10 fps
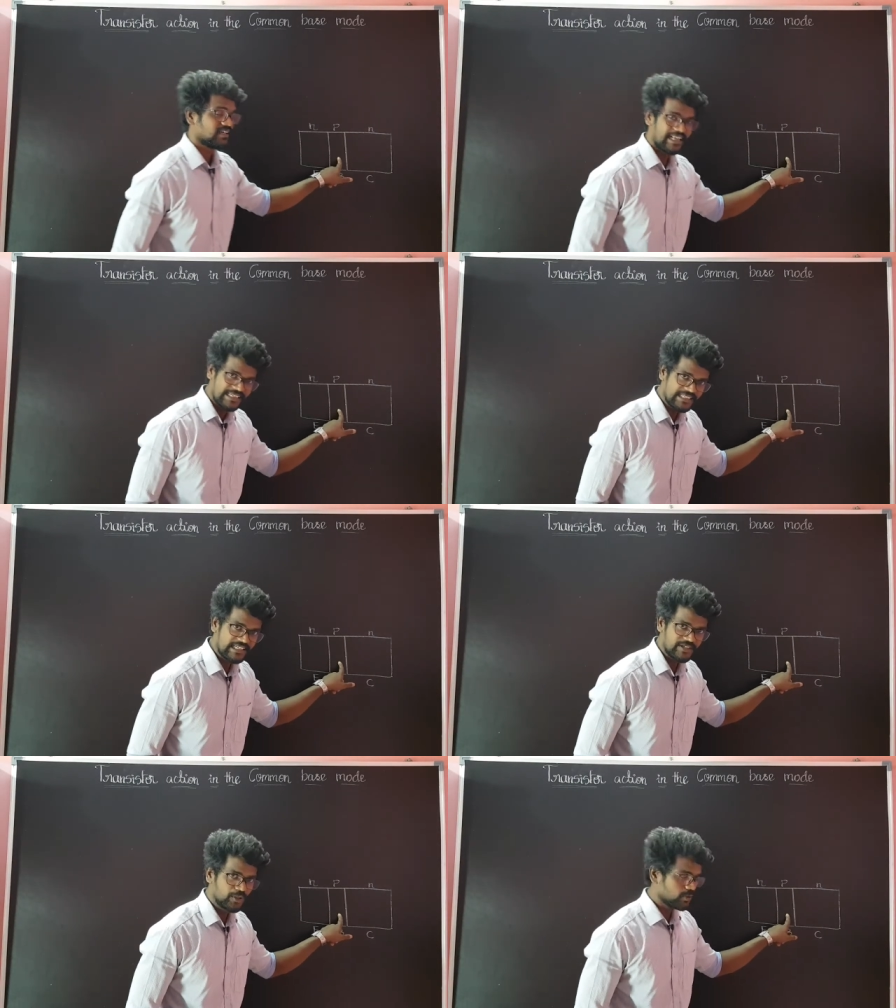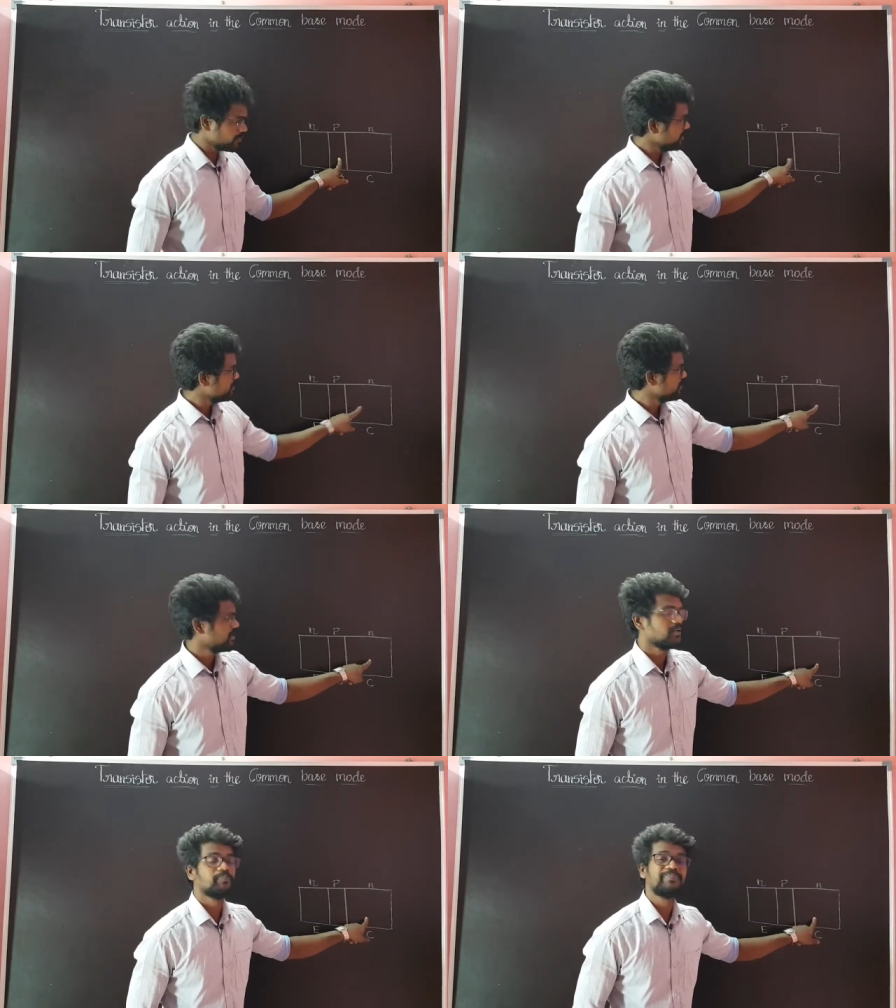லைட்லி டோப்ட்
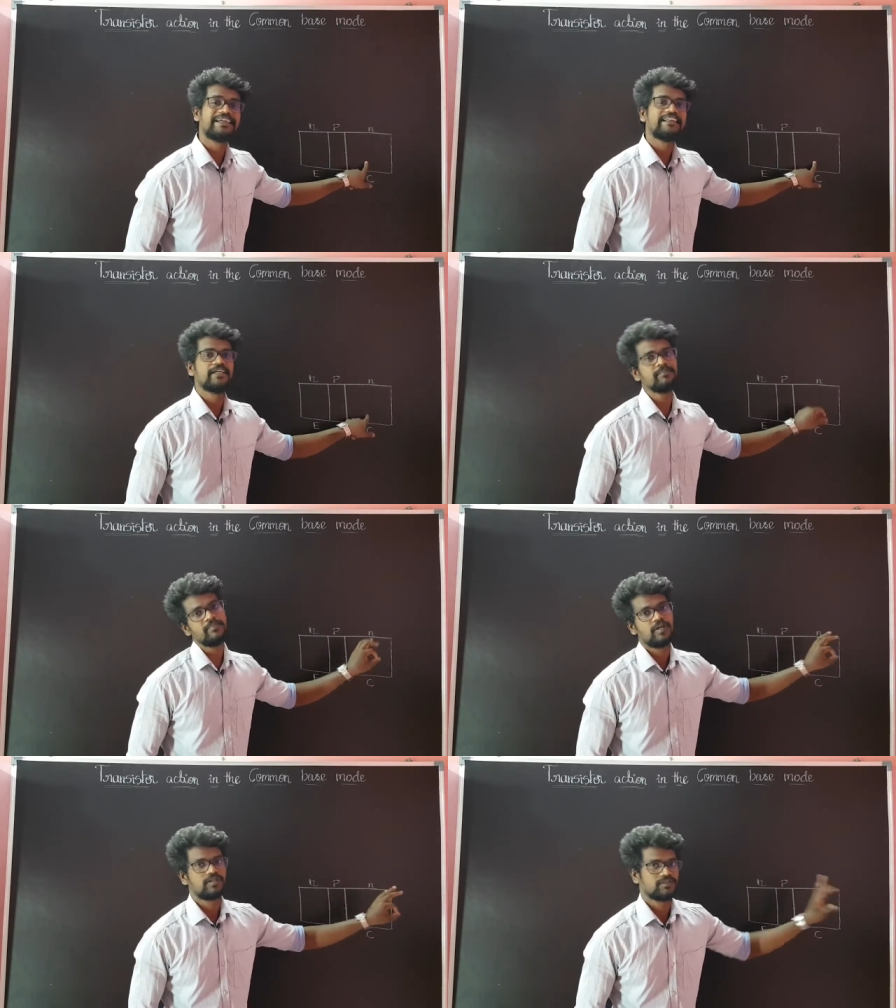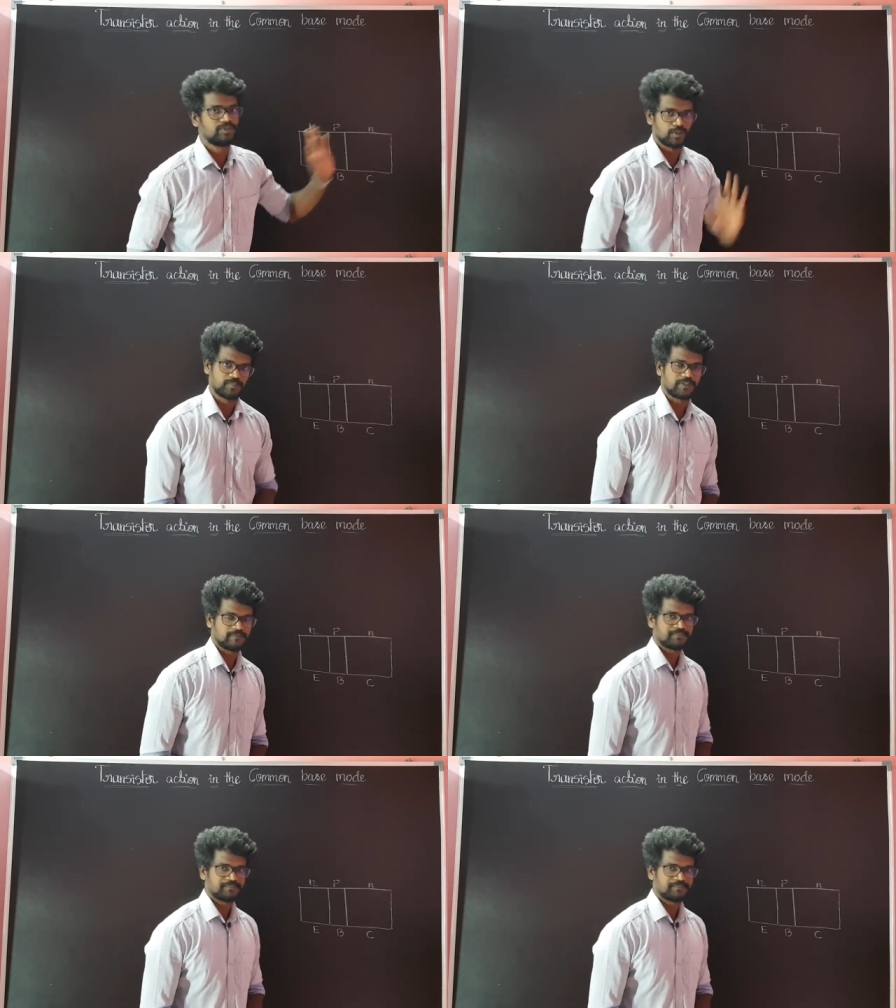மீடியம் டோப்ட்